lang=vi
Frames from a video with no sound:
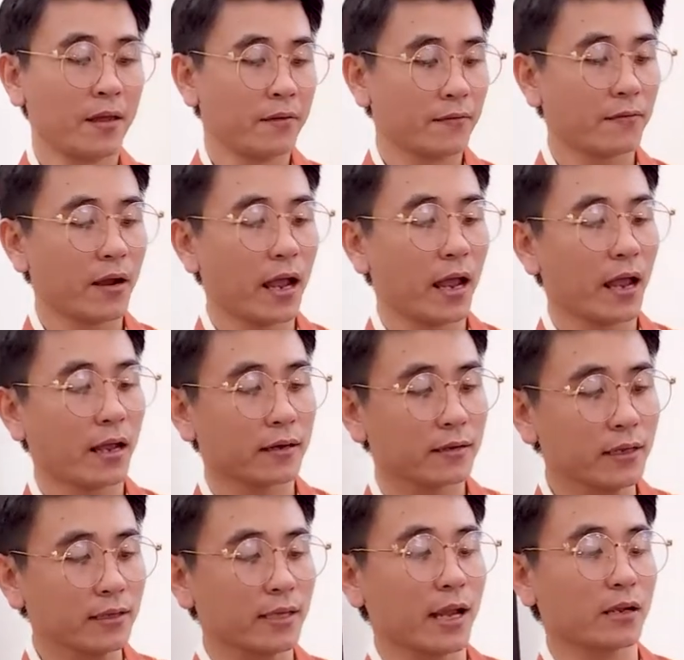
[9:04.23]
và
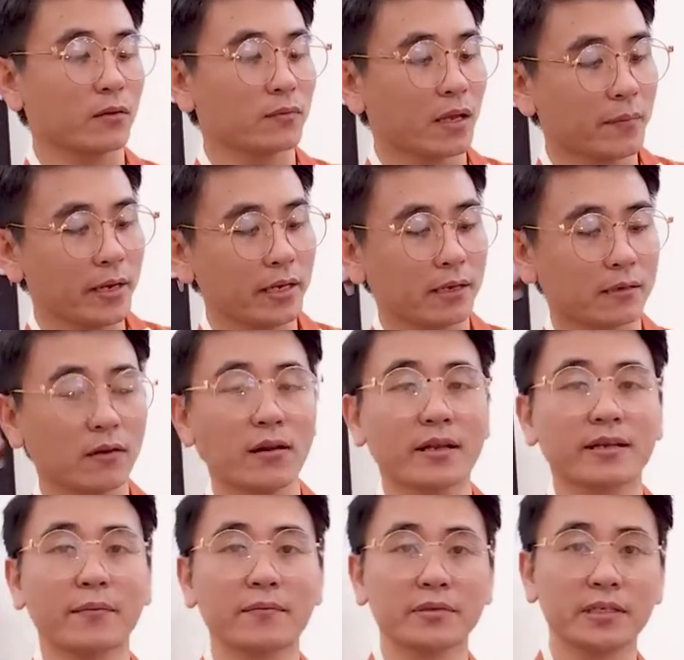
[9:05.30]
đích thân chúng ta biết được nó là
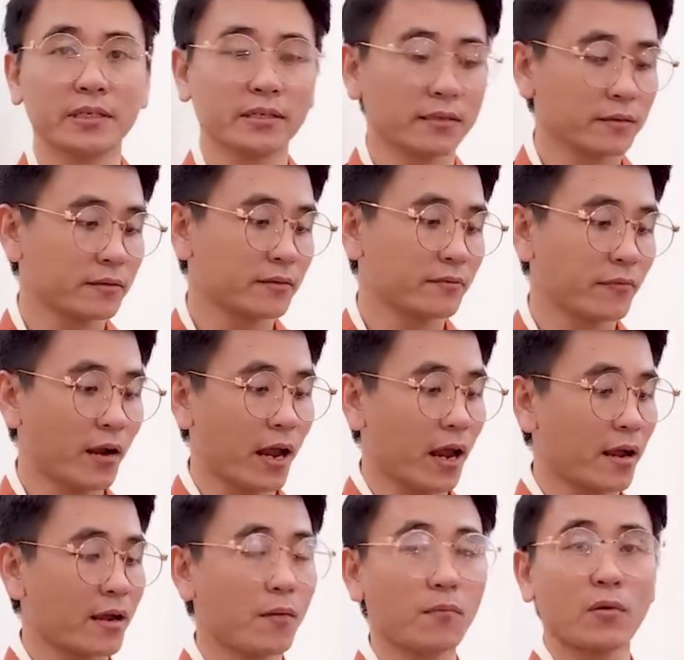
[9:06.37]
trầm dinh
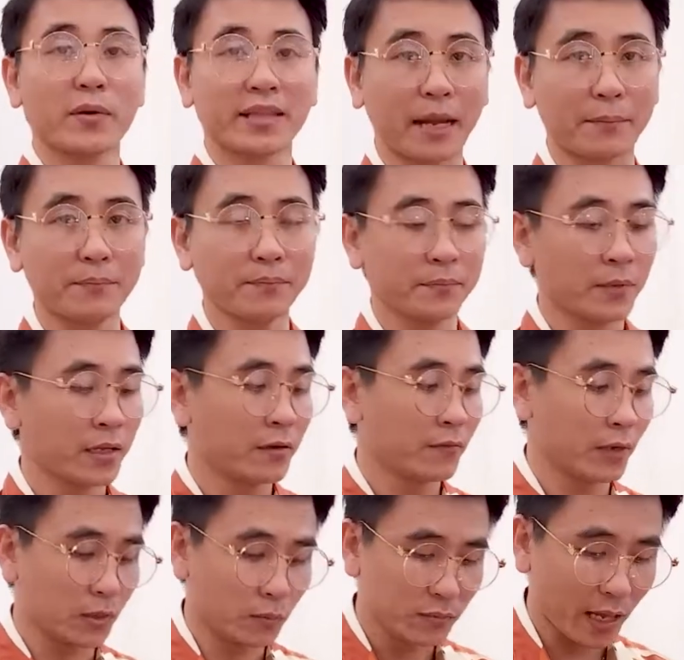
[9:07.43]
và không có bị tẩm
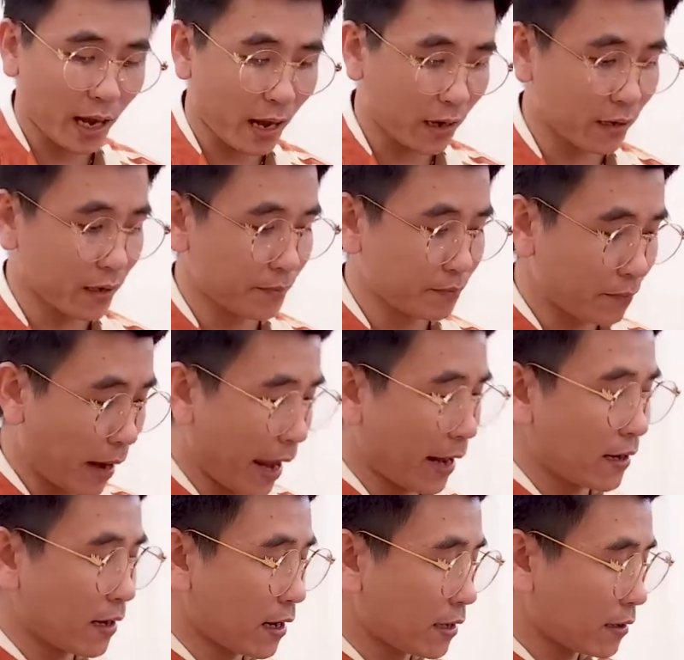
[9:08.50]
và chúng ta là người bẻ
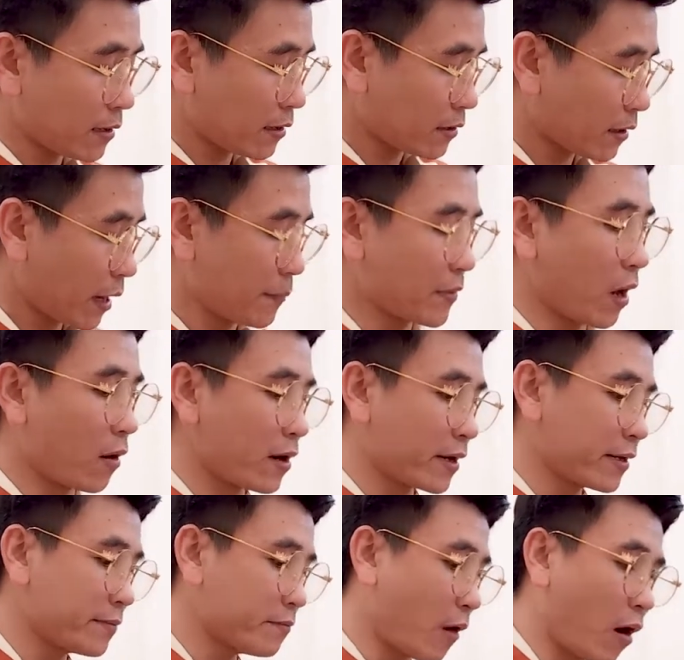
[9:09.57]
ra làm nhỏ ra
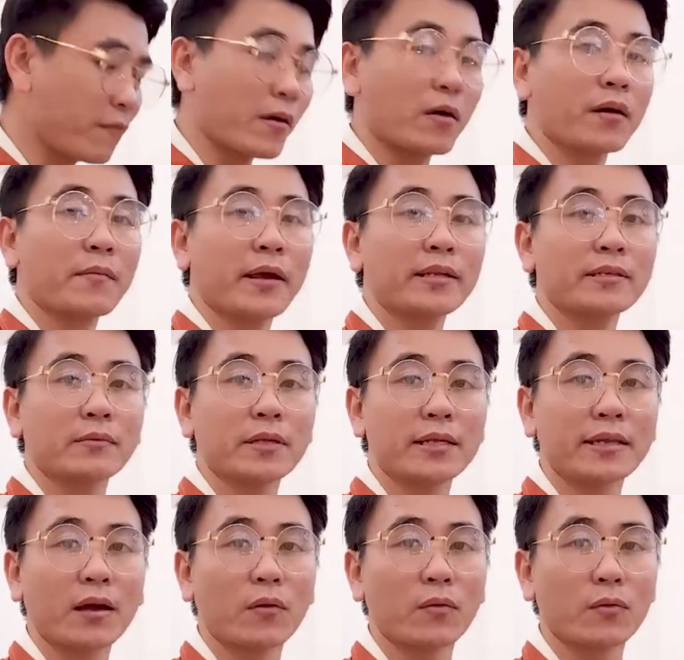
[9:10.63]
để bỏ vào cái máy xăm tinh
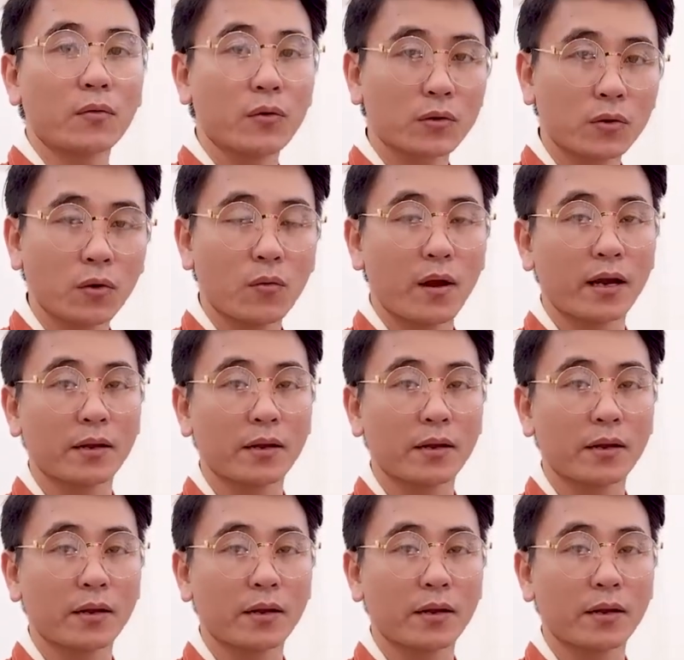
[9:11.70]
dầu ô tô hoặc là